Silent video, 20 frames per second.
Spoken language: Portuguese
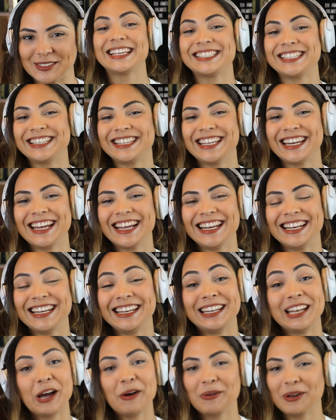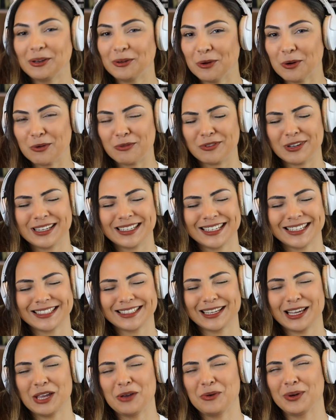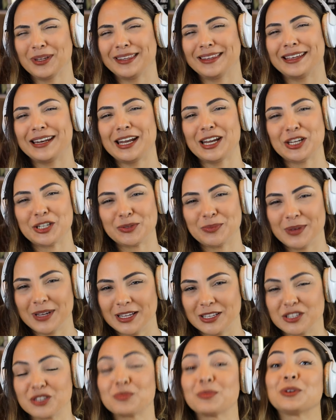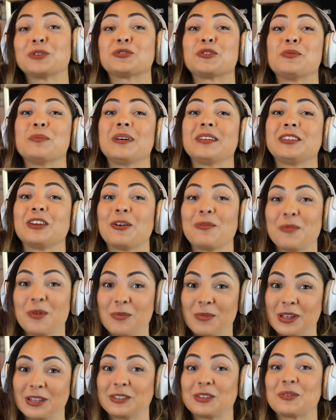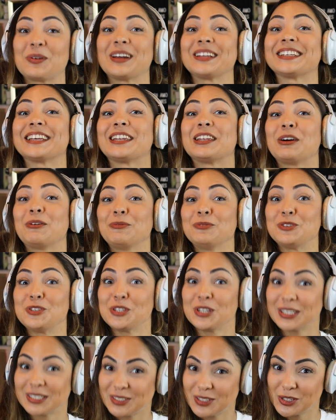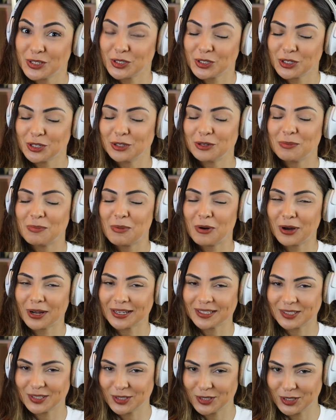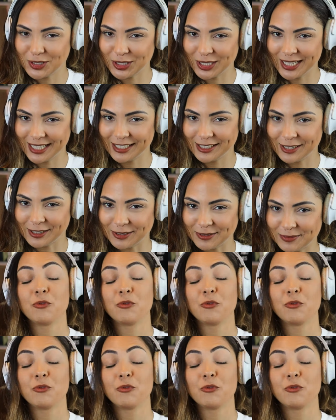esse trailer não é novo, ele já saiu há três meses, mas como até o momento eu ainda não tinha assistido, bora assistir ele então.